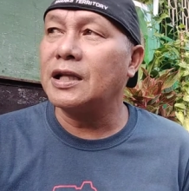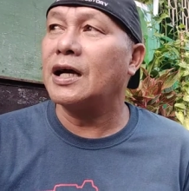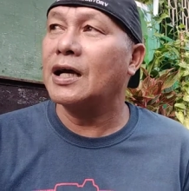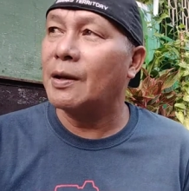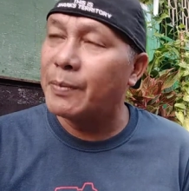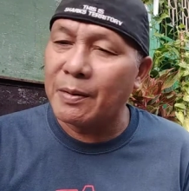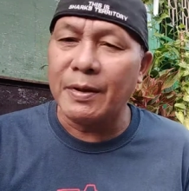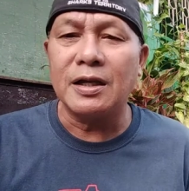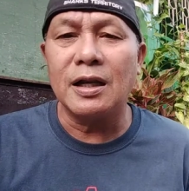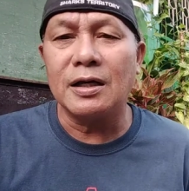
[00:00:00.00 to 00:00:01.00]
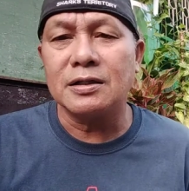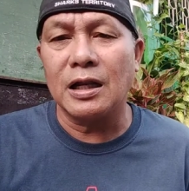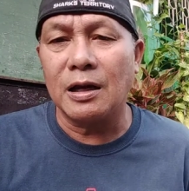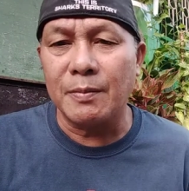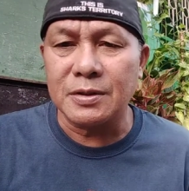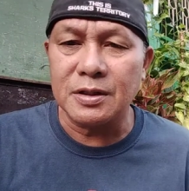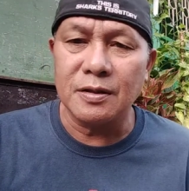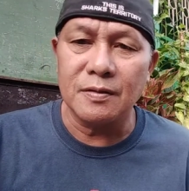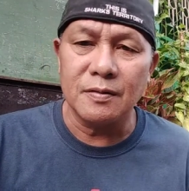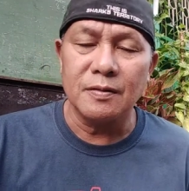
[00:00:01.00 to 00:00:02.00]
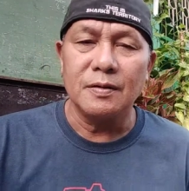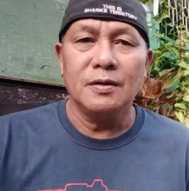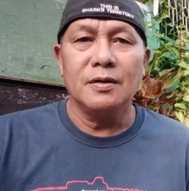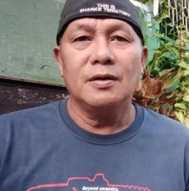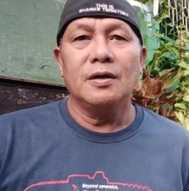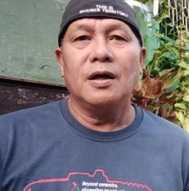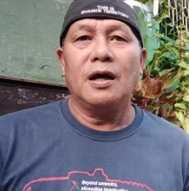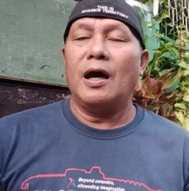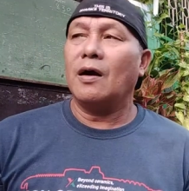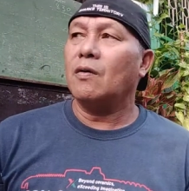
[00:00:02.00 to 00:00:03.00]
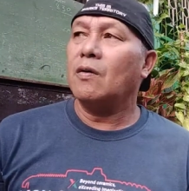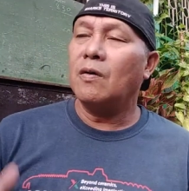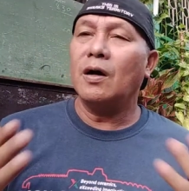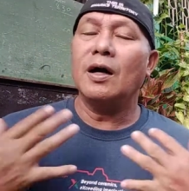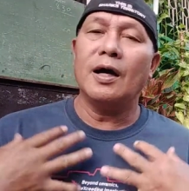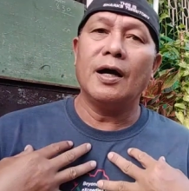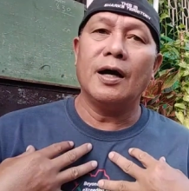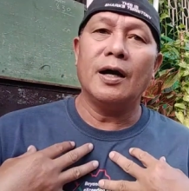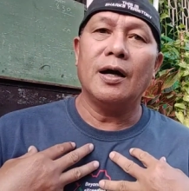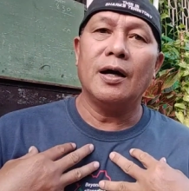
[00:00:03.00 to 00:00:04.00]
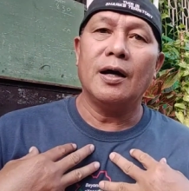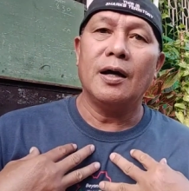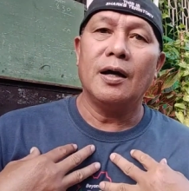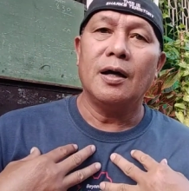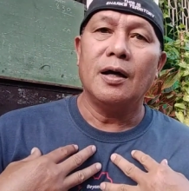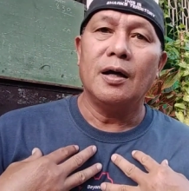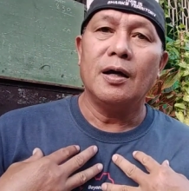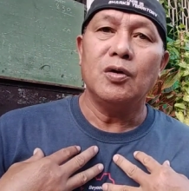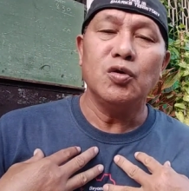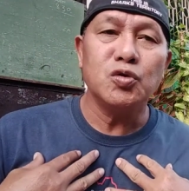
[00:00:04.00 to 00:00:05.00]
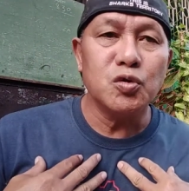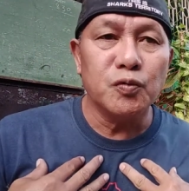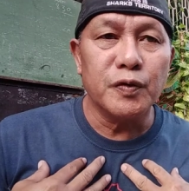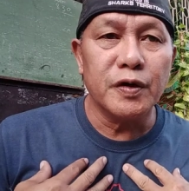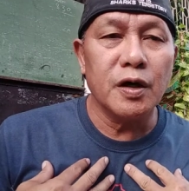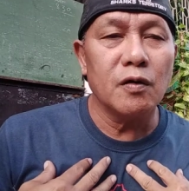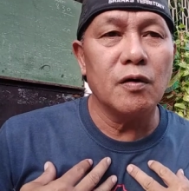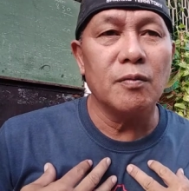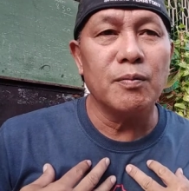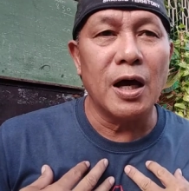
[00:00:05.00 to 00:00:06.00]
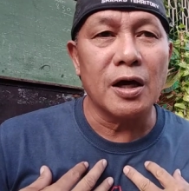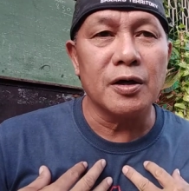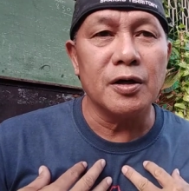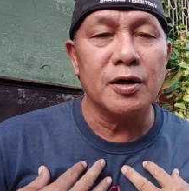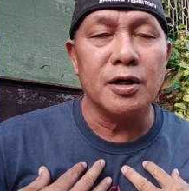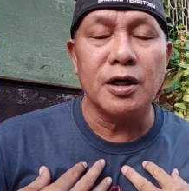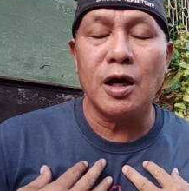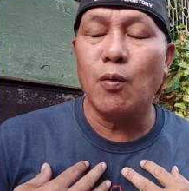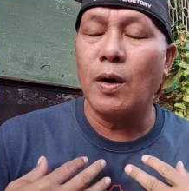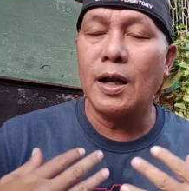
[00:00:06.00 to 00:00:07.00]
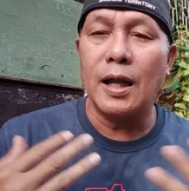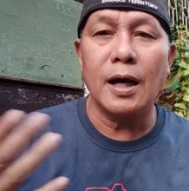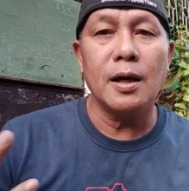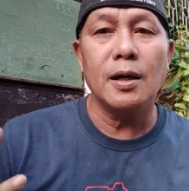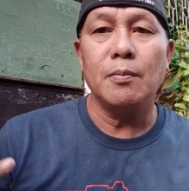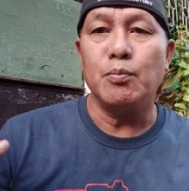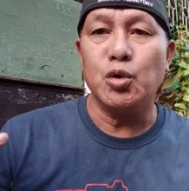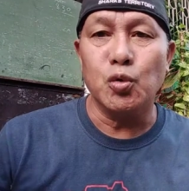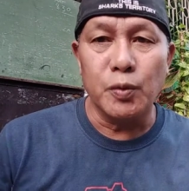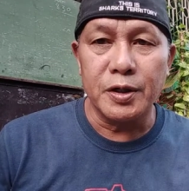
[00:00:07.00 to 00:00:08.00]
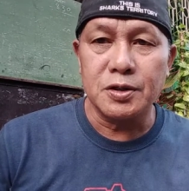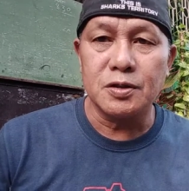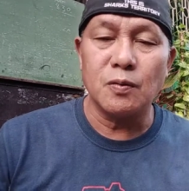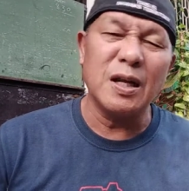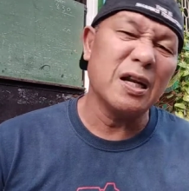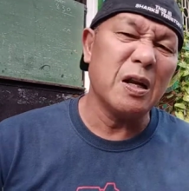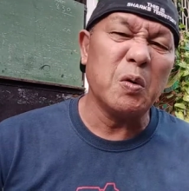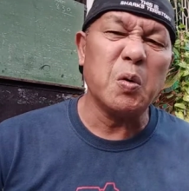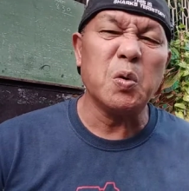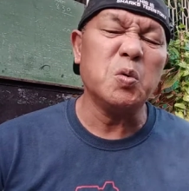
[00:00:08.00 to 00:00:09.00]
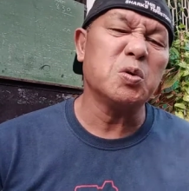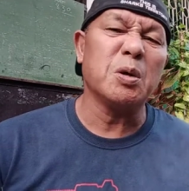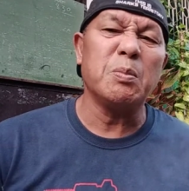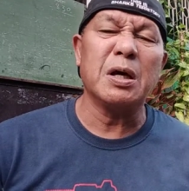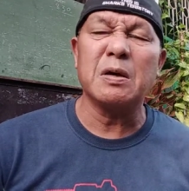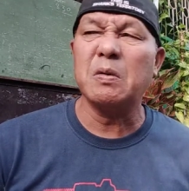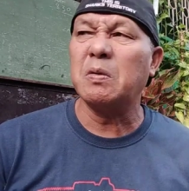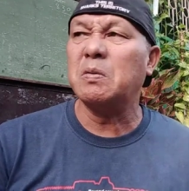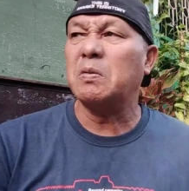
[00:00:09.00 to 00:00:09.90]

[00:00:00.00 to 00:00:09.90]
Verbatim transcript: tinanggap naman nila salamat sa inyo ako ho ang uh, YouTuber, ako ang vlogger na walang viewers. Walang nanonood sa vlog ko.